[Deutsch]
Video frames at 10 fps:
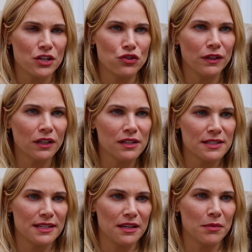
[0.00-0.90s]
sehr
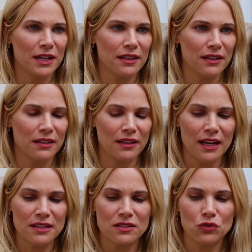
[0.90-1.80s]
schwieriges Thema, denn
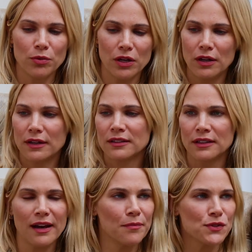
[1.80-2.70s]
alles über
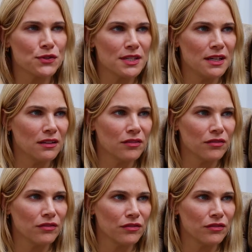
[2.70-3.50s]
einen Kamm zu ziehen,